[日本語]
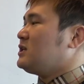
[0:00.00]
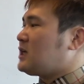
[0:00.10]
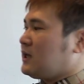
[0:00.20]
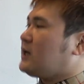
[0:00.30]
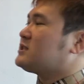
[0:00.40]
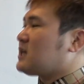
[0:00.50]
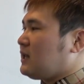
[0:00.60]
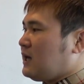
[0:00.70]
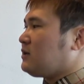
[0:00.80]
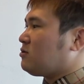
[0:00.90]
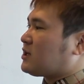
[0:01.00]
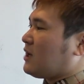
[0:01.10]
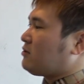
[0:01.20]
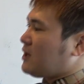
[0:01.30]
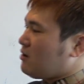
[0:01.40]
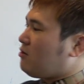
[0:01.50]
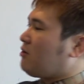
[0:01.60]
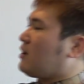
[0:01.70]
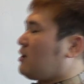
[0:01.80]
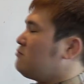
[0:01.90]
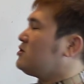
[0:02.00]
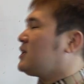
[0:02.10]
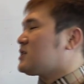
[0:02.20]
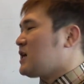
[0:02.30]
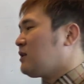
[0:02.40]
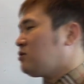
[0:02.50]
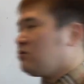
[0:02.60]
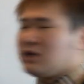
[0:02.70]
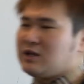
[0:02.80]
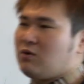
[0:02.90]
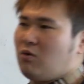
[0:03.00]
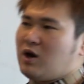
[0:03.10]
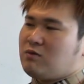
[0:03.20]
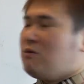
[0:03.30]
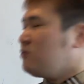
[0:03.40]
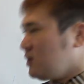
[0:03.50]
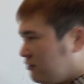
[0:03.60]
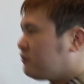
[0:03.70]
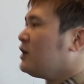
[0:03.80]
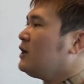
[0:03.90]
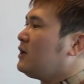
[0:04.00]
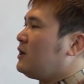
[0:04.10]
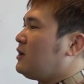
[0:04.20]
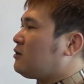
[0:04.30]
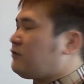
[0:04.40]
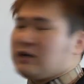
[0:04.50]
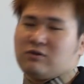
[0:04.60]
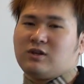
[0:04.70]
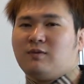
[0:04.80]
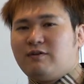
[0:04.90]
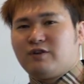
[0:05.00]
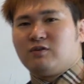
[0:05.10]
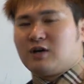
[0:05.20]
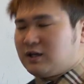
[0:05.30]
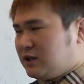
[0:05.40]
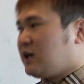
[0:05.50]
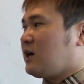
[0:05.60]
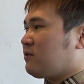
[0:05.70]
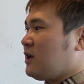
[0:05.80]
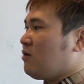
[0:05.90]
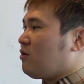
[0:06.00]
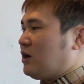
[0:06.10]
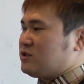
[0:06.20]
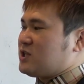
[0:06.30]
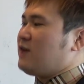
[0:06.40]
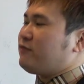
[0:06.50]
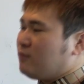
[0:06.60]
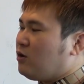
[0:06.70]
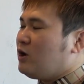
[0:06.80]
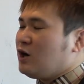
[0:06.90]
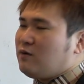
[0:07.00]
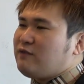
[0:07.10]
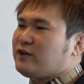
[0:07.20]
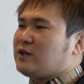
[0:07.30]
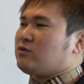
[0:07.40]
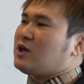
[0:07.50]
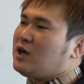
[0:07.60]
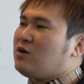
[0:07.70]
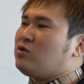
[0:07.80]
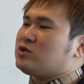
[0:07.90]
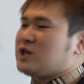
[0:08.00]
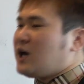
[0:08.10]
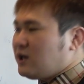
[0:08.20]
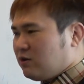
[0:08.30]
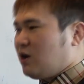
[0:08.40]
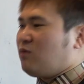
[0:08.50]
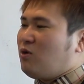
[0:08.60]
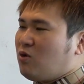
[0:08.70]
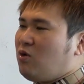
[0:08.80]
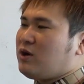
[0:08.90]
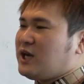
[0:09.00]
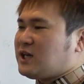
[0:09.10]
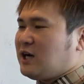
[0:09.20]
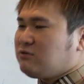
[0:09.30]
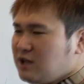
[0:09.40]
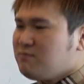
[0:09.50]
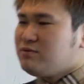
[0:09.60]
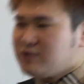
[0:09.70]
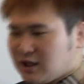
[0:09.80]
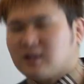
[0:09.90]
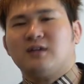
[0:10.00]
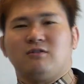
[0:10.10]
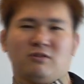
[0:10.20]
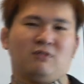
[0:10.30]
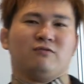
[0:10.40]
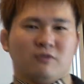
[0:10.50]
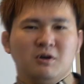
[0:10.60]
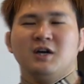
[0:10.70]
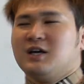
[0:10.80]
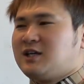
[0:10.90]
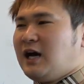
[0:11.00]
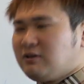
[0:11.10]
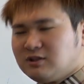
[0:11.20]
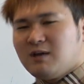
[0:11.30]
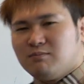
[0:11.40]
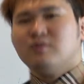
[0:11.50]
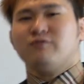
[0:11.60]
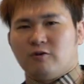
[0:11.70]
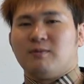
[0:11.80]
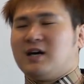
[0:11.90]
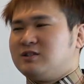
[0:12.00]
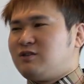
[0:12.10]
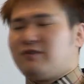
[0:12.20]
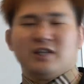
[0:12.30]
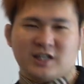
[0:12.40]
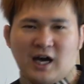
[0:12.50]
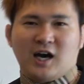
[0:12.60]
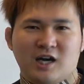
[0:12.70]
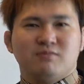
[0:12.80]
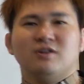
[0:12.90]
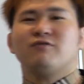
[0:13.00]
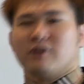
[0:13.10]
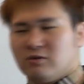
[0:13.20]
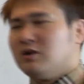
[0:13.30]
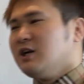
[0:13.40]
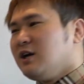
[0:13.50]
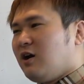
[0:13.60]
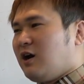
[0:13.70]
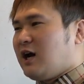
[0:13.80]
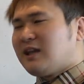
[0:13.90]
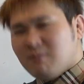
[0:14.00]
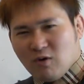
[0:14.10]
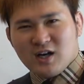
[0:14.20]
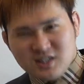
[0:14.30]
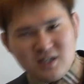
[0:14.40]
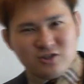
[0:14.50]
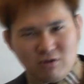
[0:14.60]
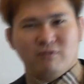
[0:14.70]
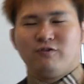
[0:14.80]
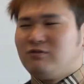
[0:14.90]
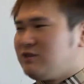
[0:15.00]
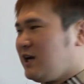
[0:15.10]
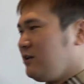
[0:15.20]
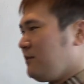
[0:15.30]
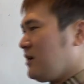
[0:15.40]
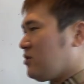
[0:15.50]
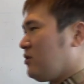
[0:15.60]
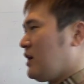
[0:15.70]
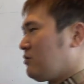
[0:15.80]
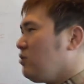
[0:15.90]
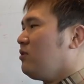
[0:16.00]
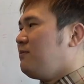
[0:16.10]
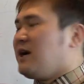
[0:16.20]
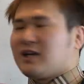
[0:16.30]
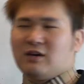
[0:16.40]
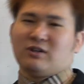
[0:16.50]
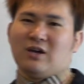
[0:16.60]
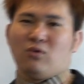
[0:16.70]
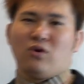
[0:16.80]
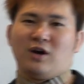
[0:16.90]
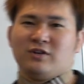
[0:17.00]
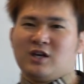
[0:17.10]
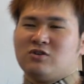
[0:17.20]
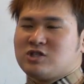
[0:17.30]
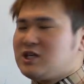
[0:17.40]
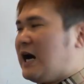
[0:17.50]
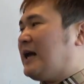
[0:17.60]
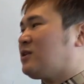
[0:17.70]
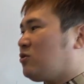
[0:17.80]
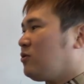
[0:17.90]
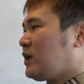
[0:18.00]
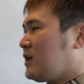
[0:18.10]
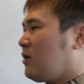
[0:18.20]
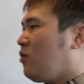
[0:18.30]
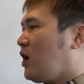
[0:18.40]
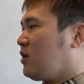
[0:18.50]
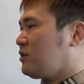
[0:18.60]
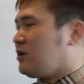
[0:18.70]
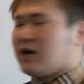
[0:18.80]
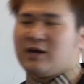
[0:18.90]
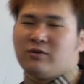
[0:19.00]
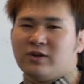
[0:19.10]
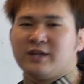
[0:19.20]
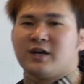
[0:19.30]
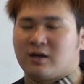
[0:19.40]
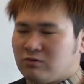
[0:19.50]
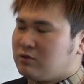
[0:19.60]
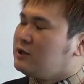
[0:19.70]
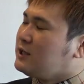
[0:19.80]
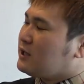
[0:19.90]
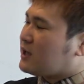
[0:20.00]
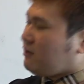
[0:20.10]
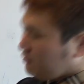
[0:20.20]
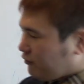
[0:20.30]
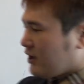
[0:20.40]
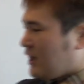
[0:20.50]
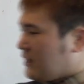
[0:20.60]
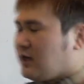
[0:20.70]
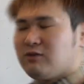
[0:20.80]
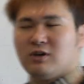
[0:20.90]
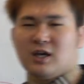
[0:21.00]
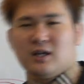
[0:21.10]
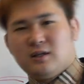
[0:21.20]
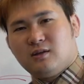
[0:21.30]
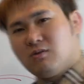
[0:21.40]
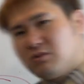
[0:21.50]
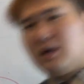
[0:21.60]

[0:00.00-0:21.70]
いけないじゃないと逆転合格は無理だし圧倒的な合格は無理ですえー、とさっき言った早稲田受かった逆転合格したやつも早稲田と慶応の社会の過去も合計100年分やったって言ってるんですよ100年分っすよまあ実際には100回分ですけど頭おかしいでしょそのぐらいの勉強をやると、まあ、逆転合格できるし圧倒的な合格っていうのは可能なんだけど逆にそれやらないといけないっていうこと